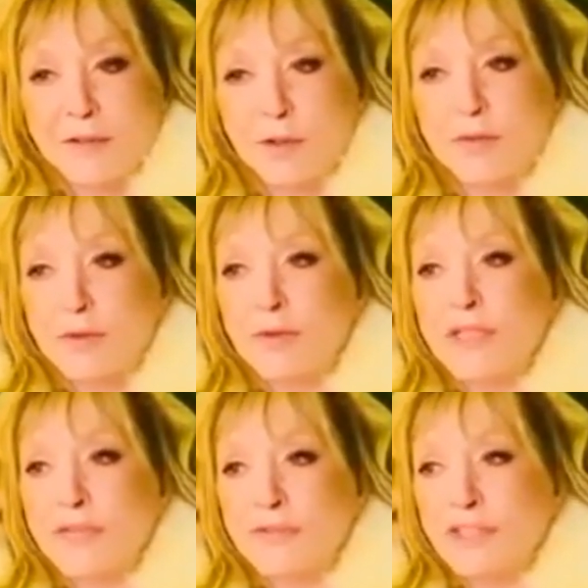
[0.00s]
Новый
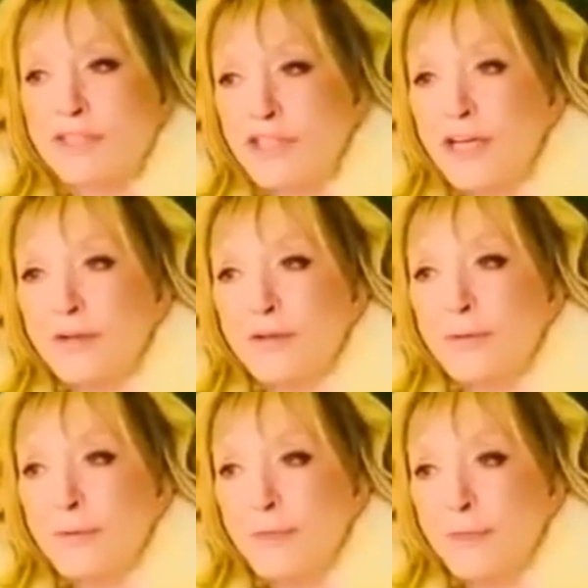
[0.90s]
год я встречаю
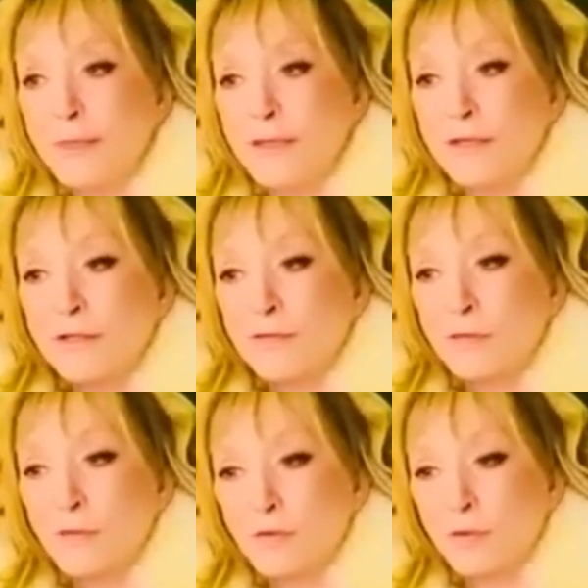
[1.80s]

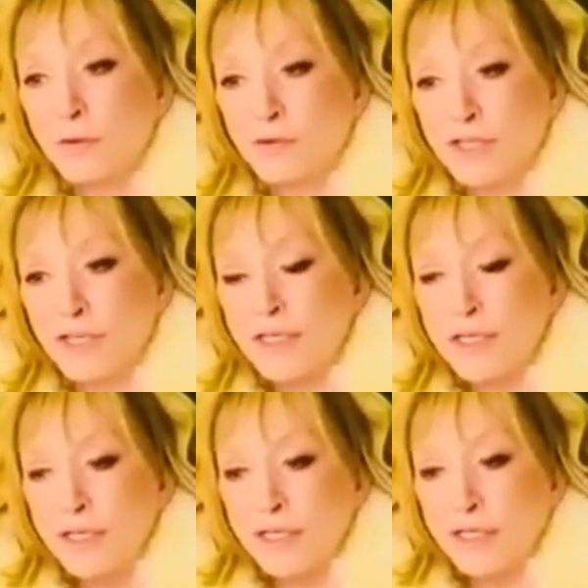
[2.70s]
в кругу людей,
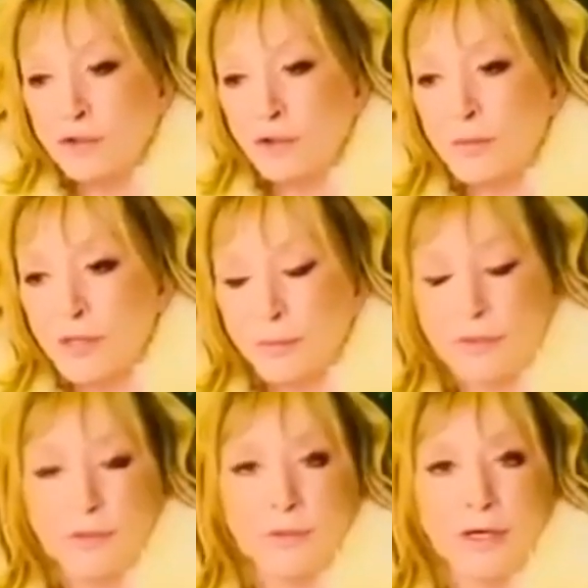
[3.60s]
которые меня
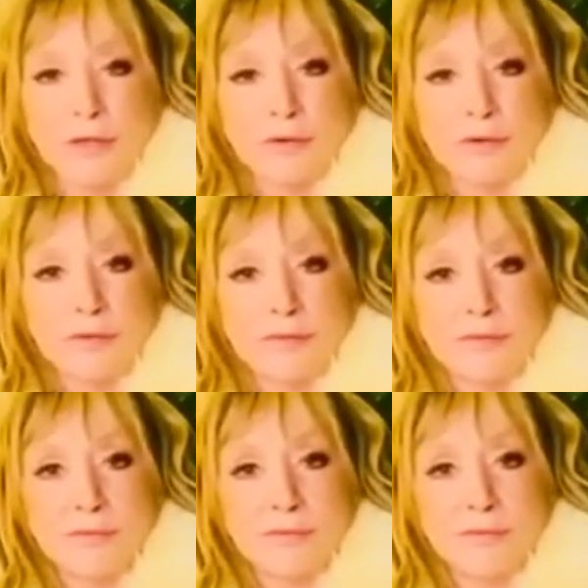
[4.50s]
понимают,
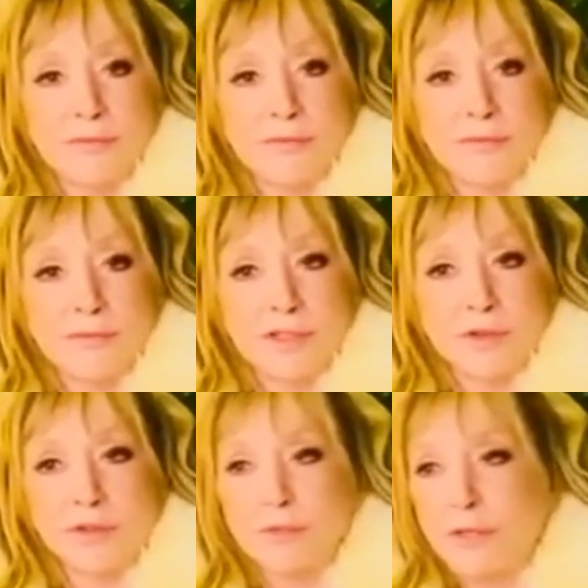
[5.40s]

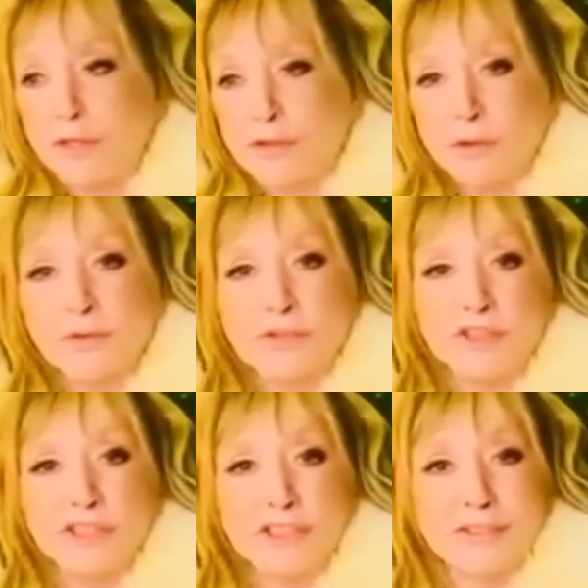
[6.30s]
которые имеют
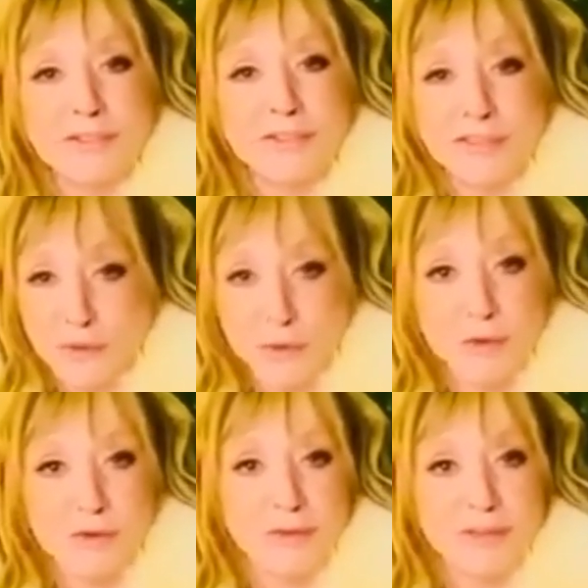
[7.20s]
совесть, честь,
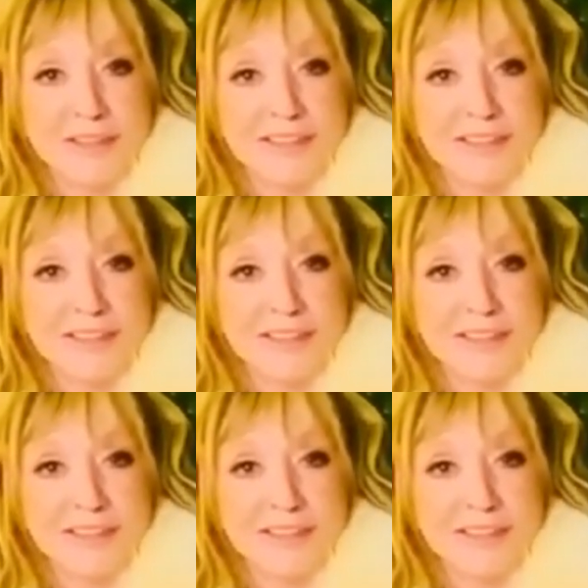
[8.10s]
достоинство